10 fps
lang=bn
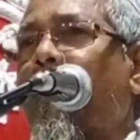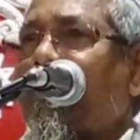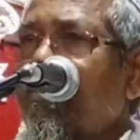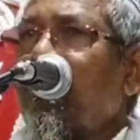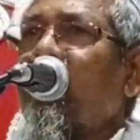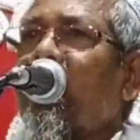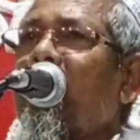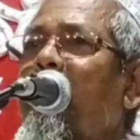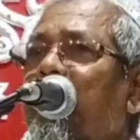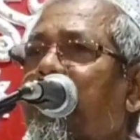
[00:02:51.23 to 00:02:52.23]
বাকি
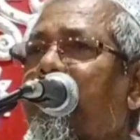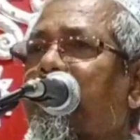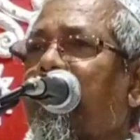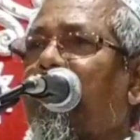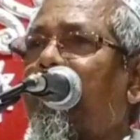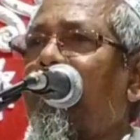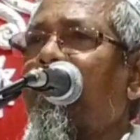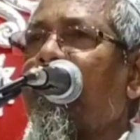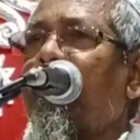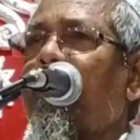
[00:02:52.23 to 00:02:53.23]
জিন্দগি বসে বসে খাবো
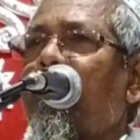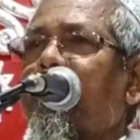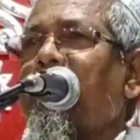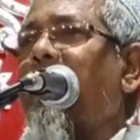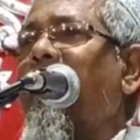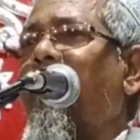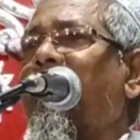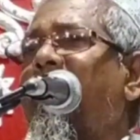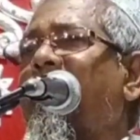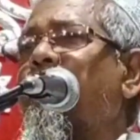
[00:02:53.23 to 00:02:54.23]
সাবির
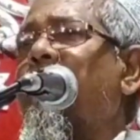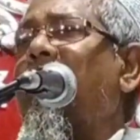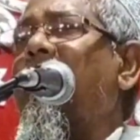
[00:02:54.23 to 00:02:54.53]
আলী আর রসুল